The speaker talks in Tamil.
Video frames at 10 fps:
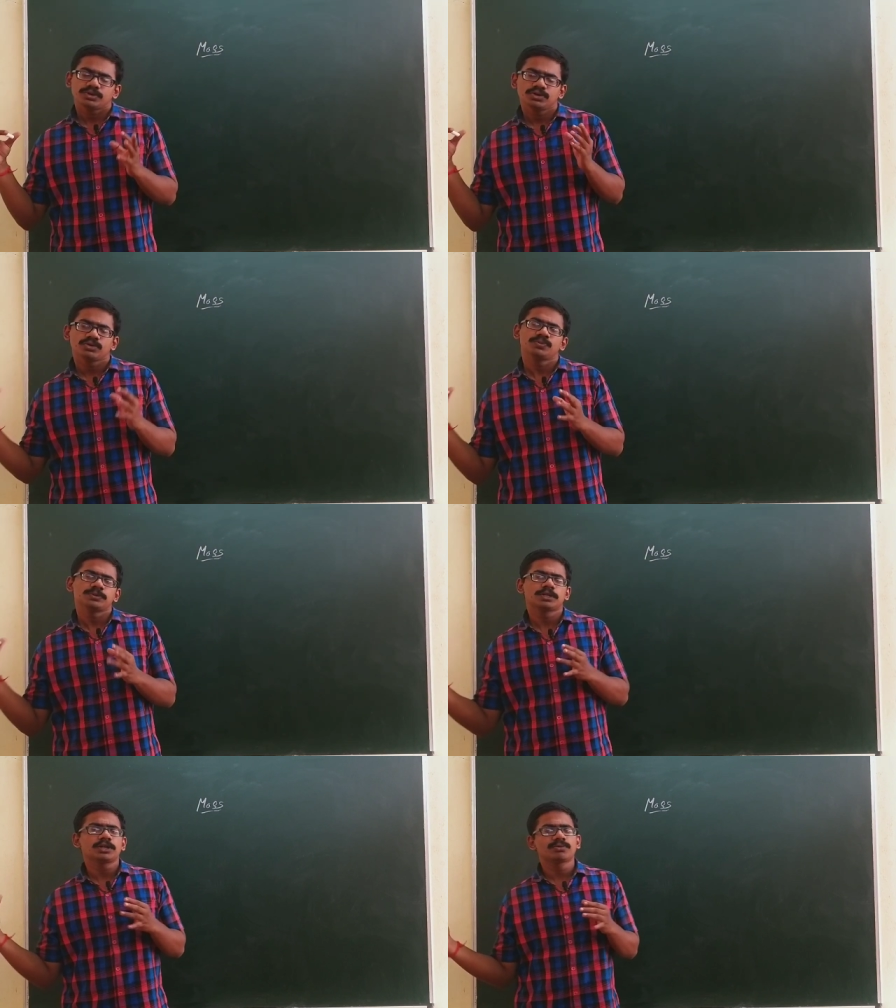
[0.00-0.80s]
இன்னொரு
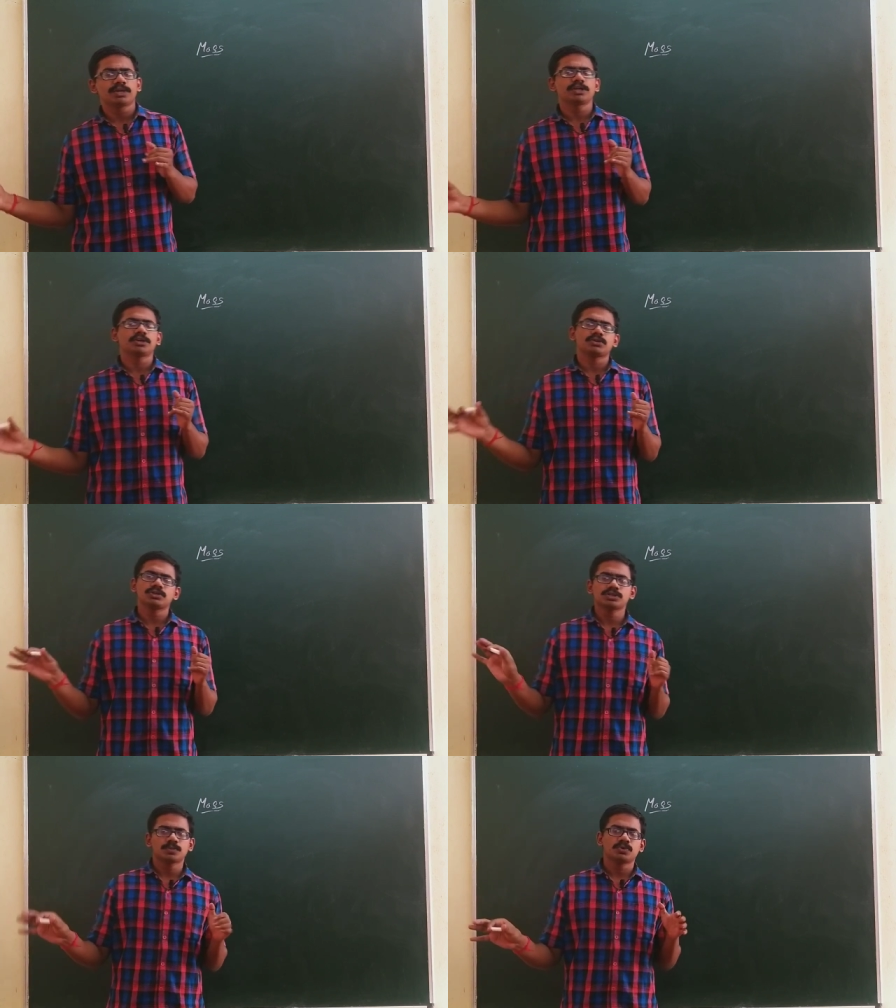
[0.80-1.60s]
ஃபிசிக்கல் குவான்டிட்டியோட
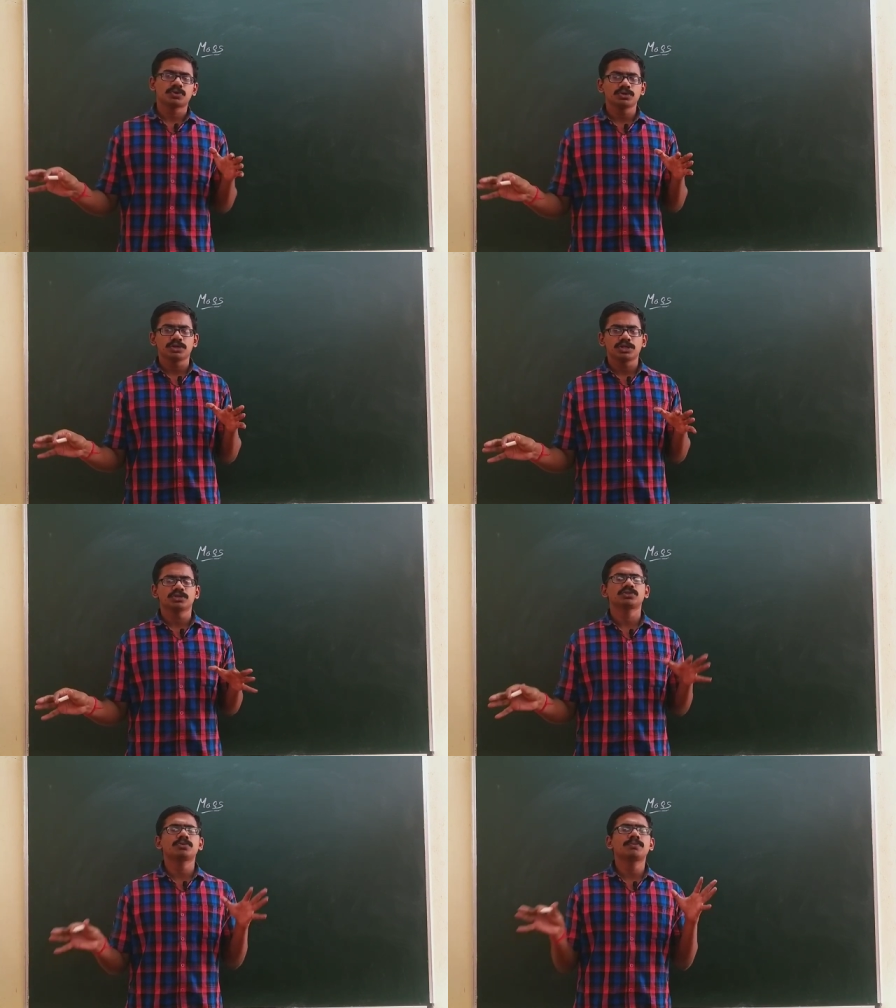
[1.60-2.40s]
சப்போர்ட்டும் இல்லை
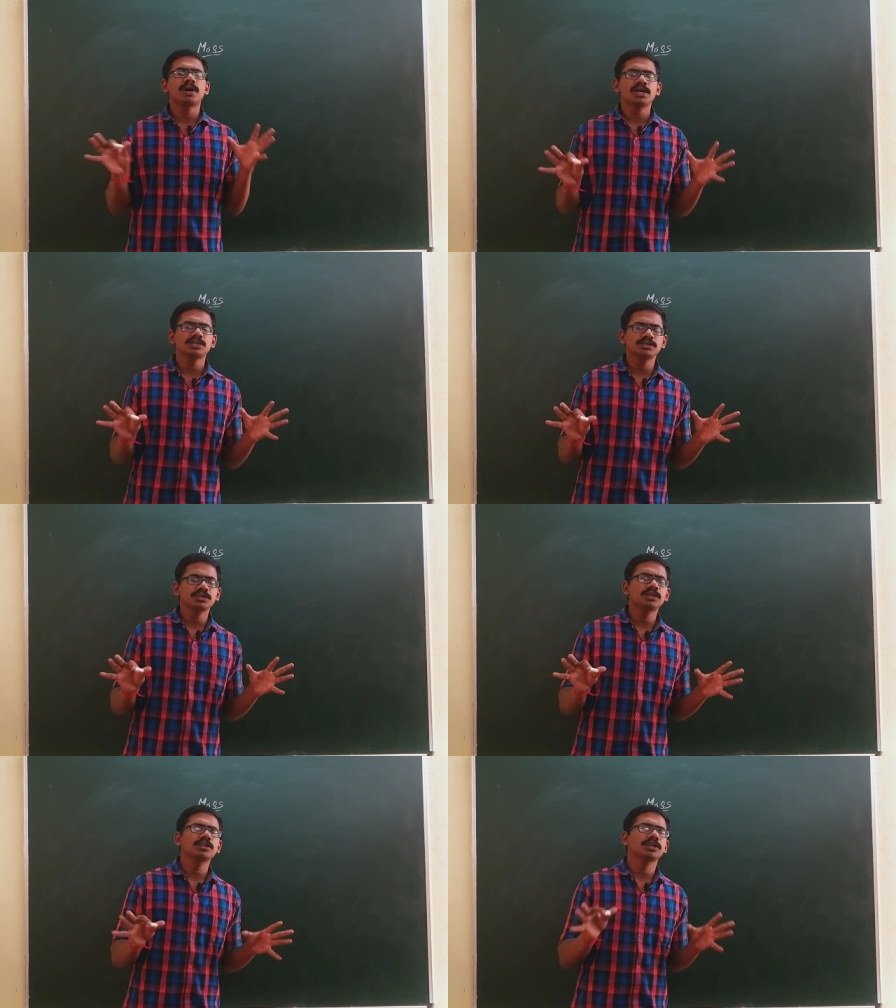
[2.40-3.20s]
ஸோ
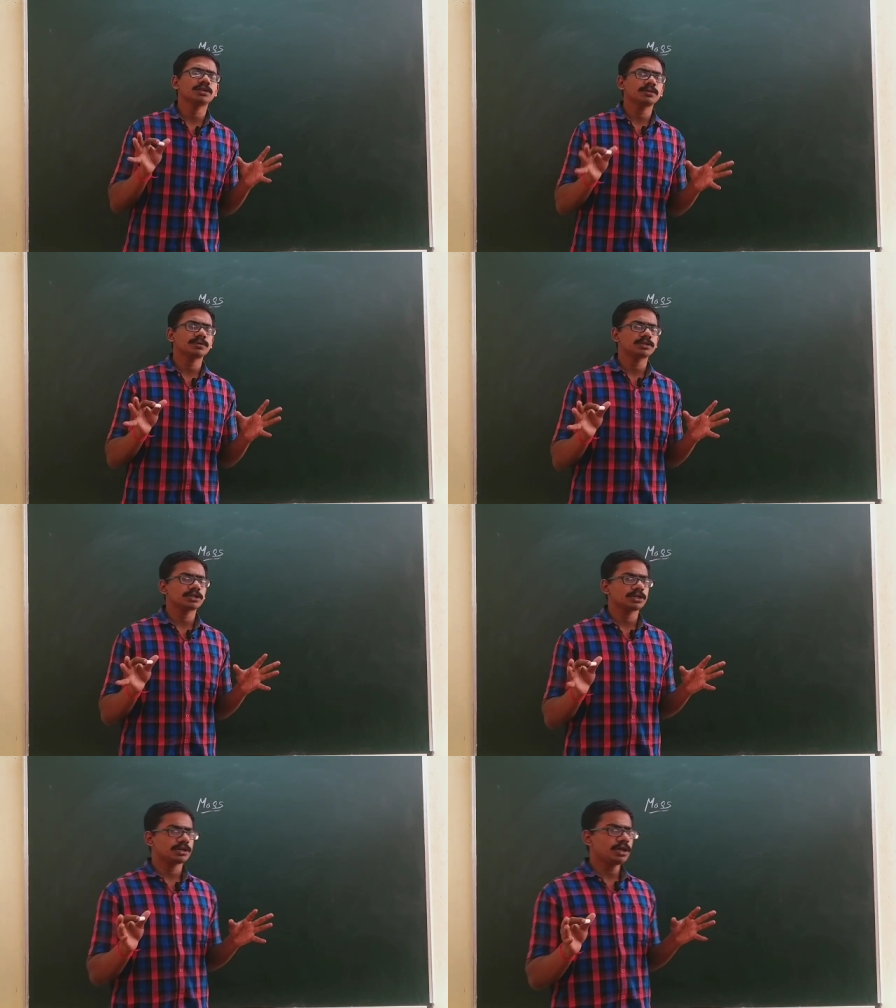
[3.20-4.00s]
மாஸுங்கிறது என்னென்னு
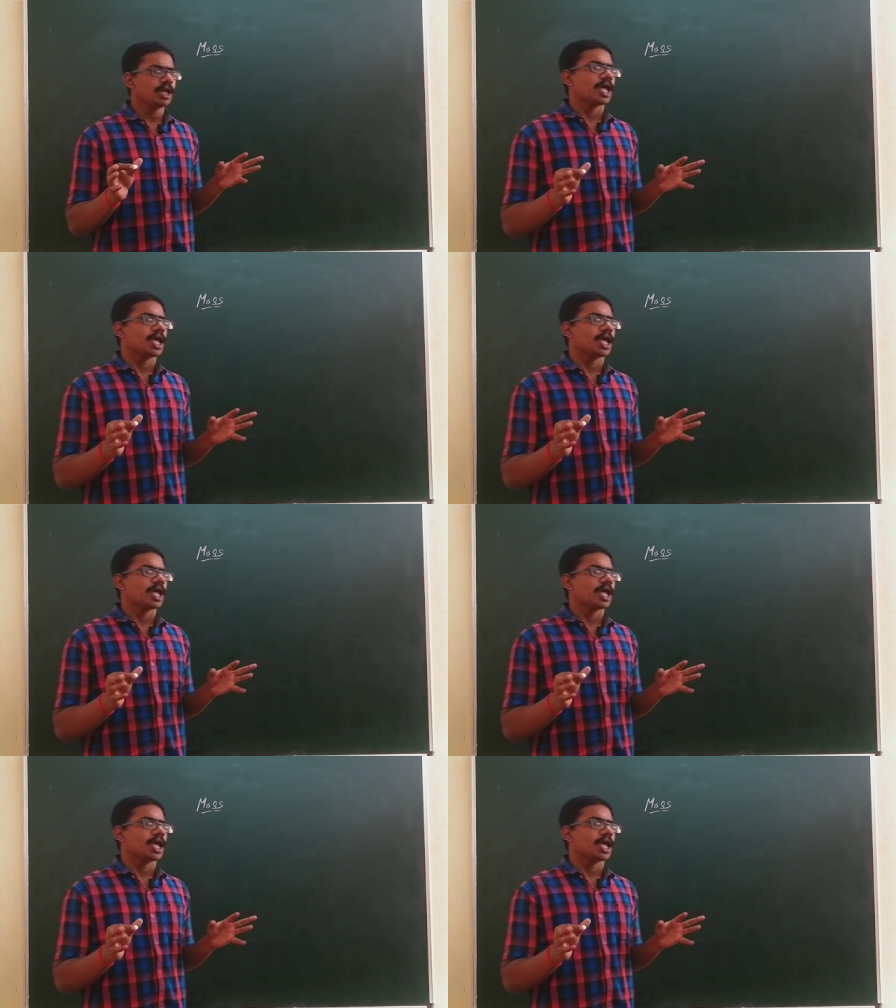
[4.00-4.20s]
பார்த்துட்டிங்கன்னா